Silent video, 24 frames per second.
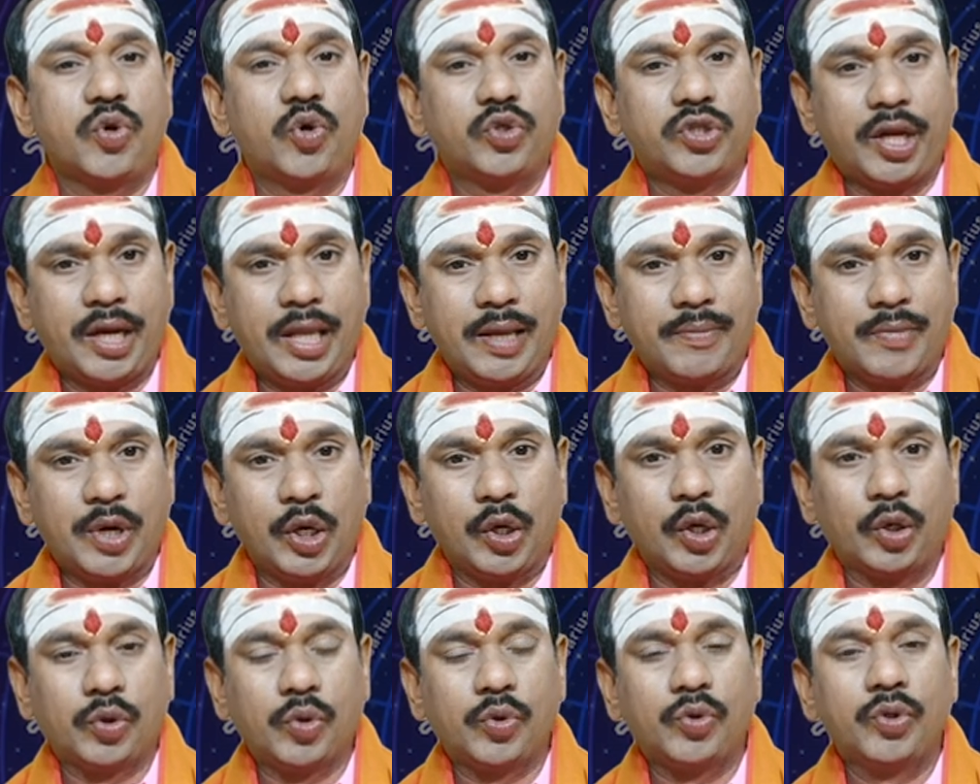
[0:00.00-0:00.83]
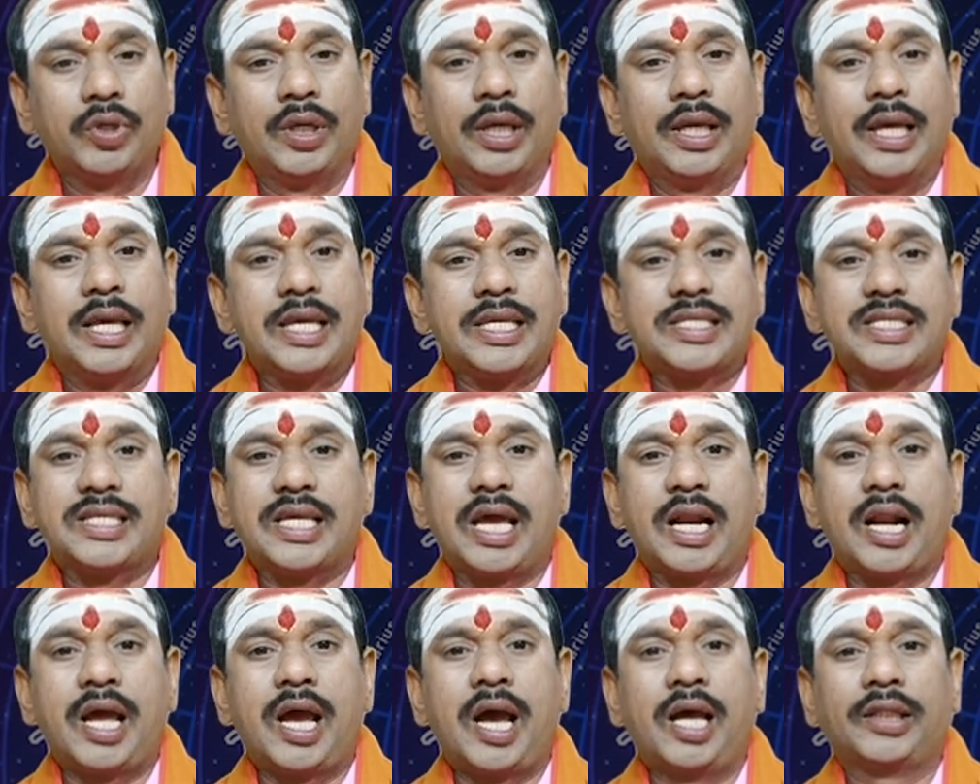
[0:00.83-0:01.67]
సోదరి మనులకు
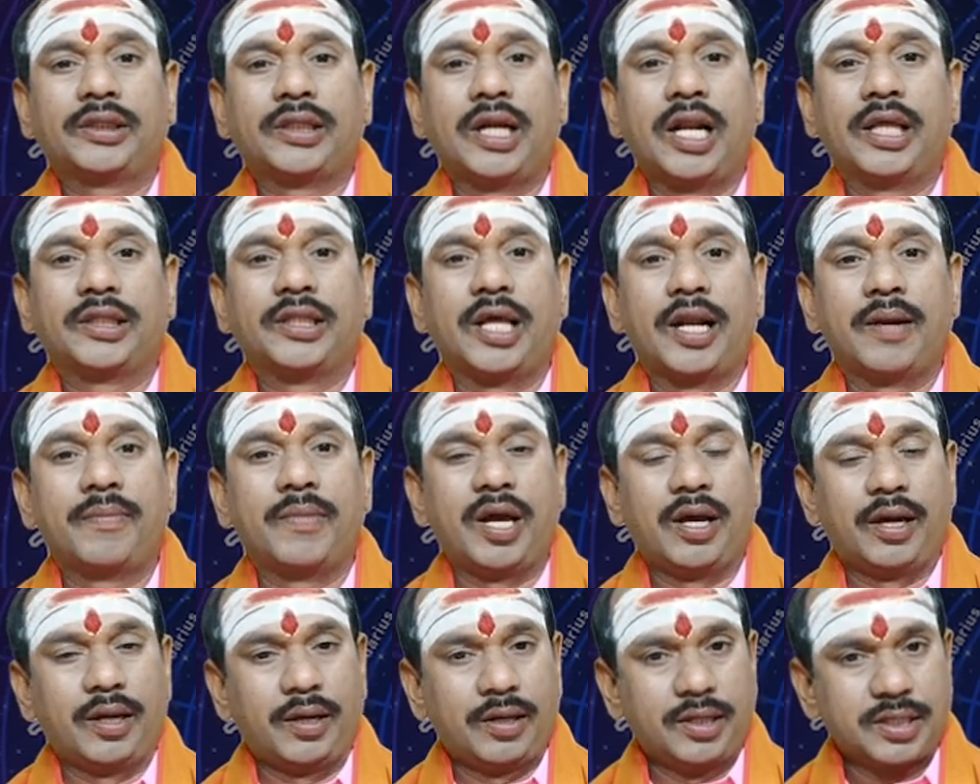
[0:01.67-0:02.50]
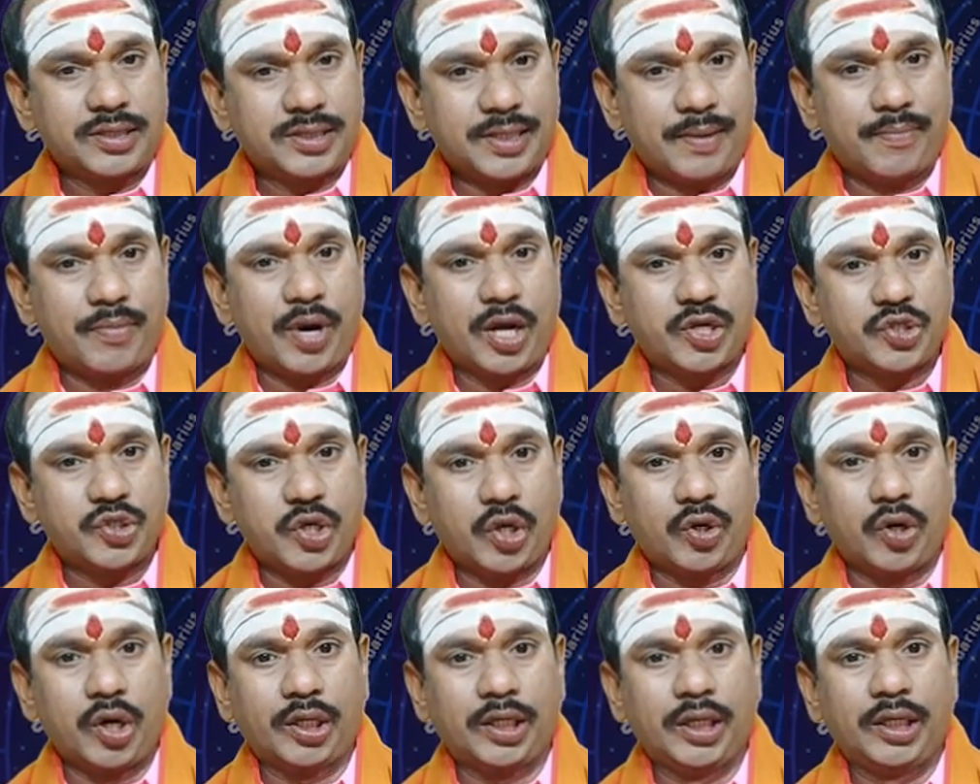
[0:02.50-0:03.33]
సనాతన ధర్మ
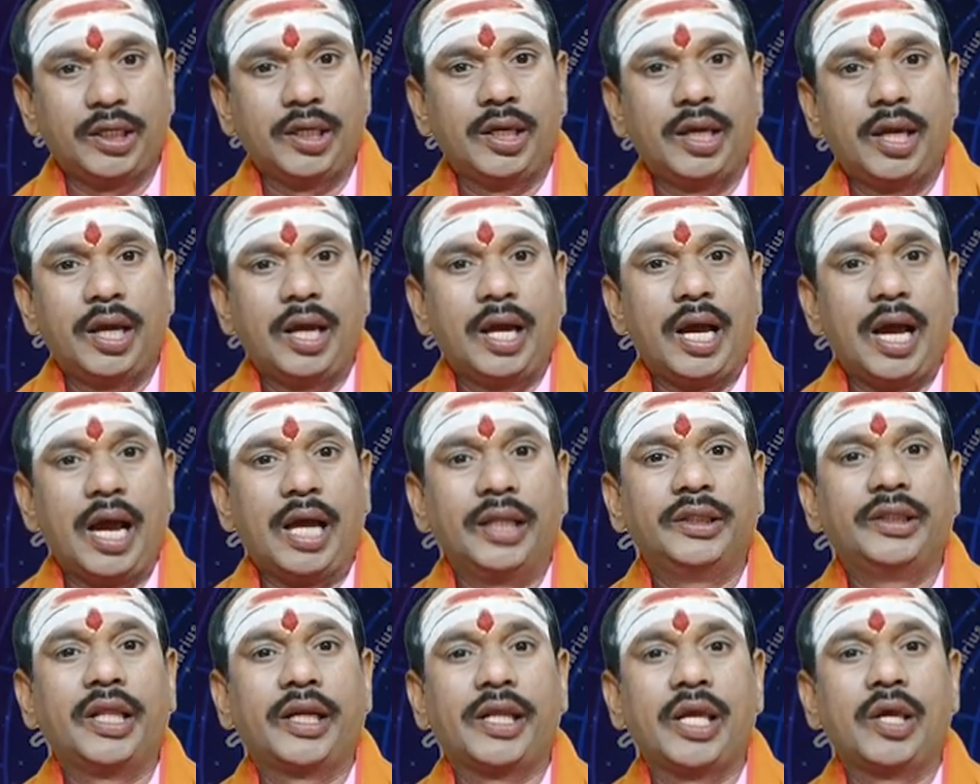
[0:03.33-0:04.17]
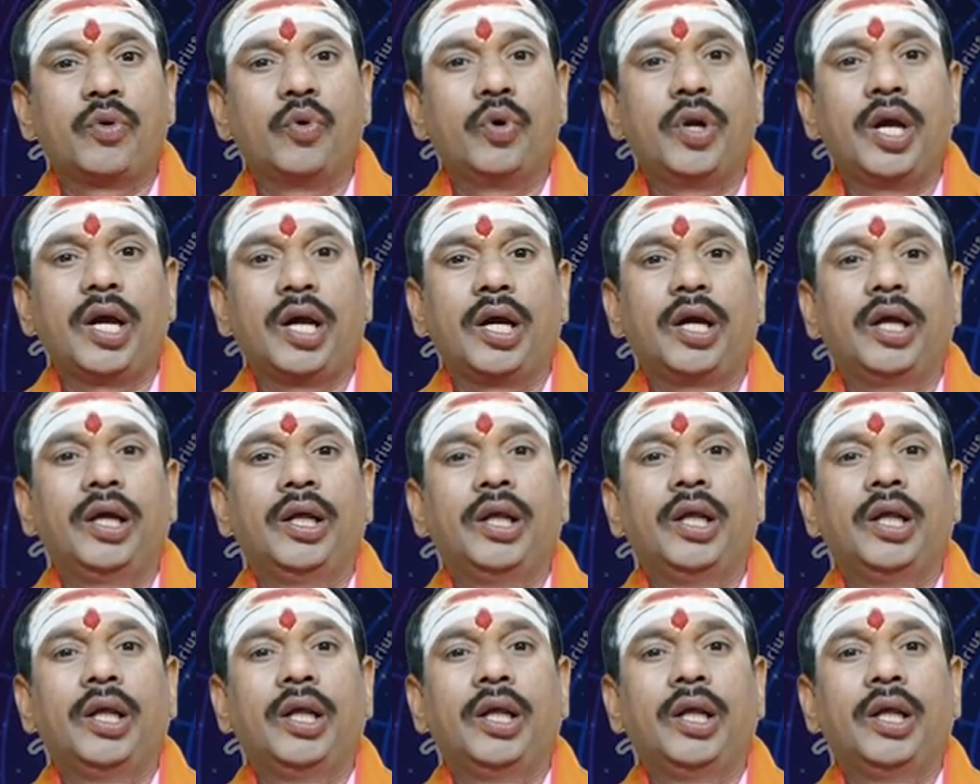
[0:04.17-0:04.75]
సంరక్షకులకి అందరికీ కూడా